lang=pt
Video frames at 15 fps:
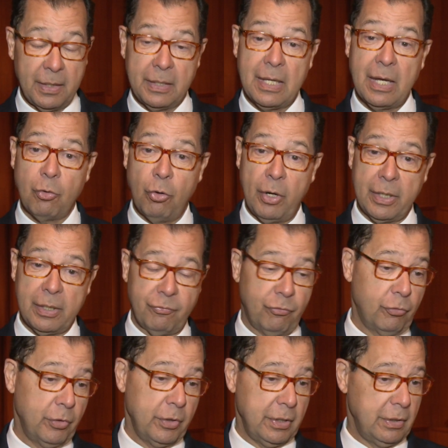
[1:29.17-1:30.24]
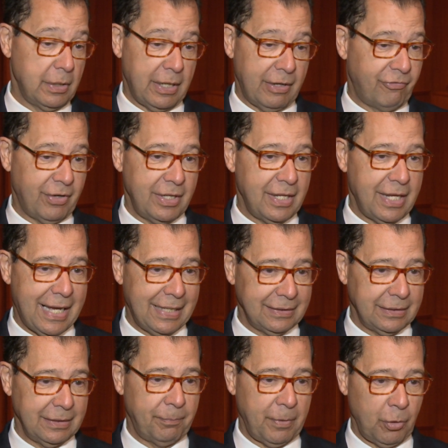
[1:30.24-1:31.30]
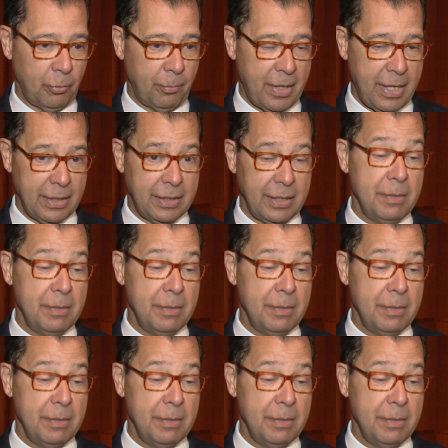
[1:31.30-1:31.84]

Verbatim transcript: que agora foi avaliada pelo MEC